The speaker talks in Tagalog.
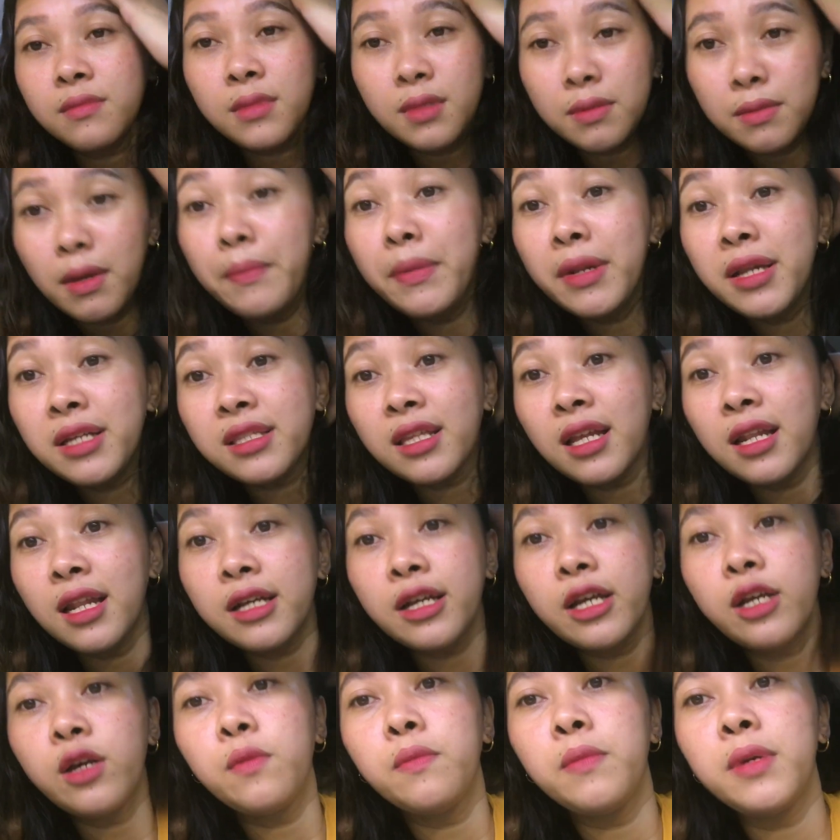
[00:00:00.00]
mabilis
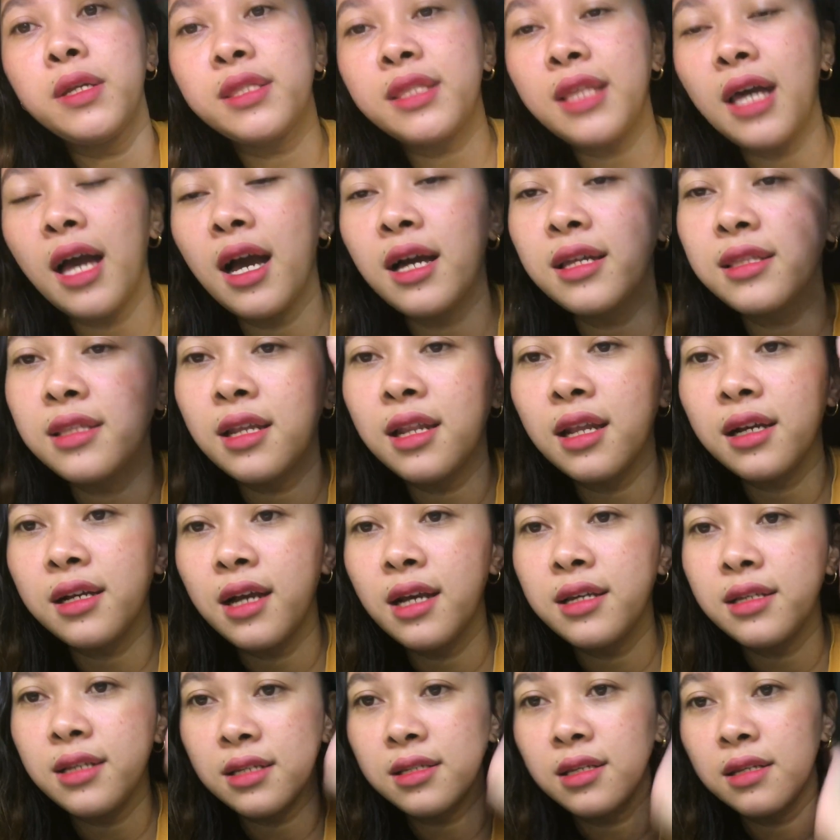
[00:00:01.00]
talaga yung bintahan nila
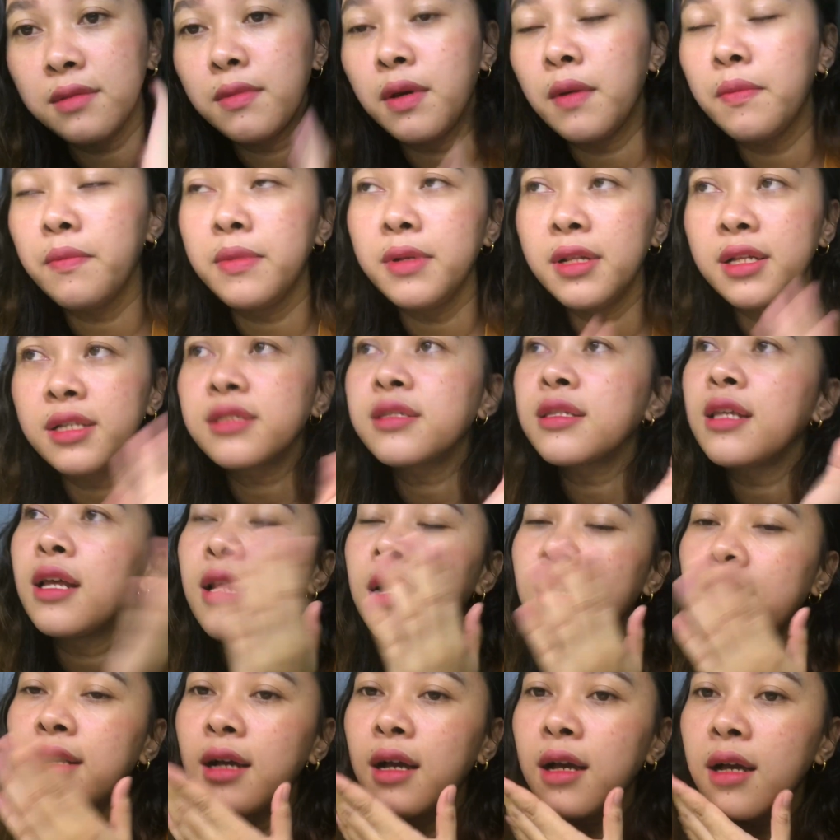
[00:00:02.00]
guys as in mabilis
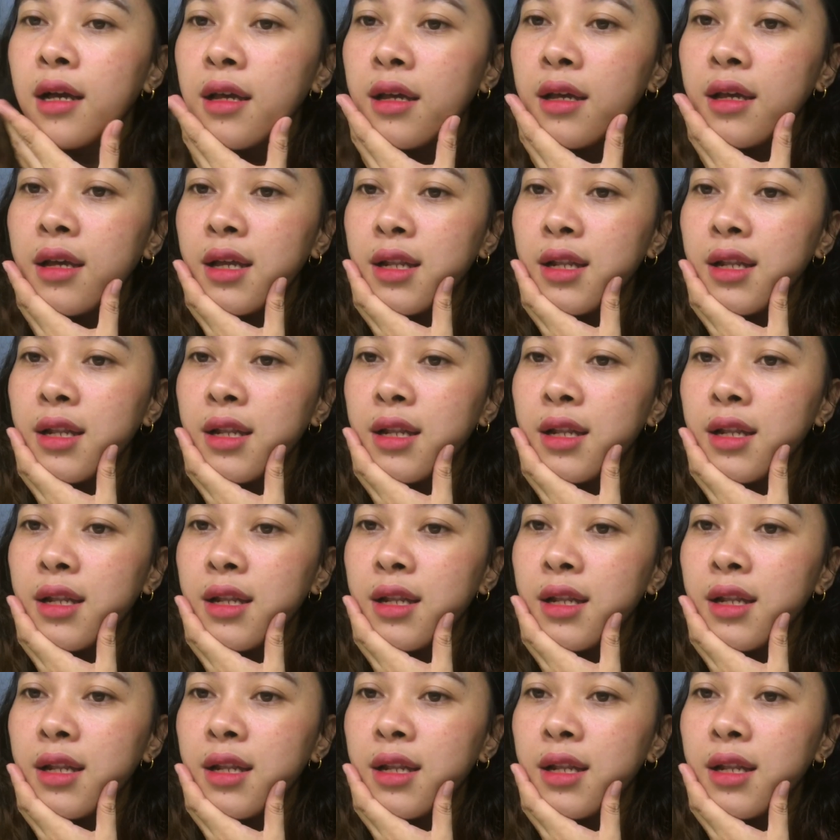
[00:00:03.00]
talaga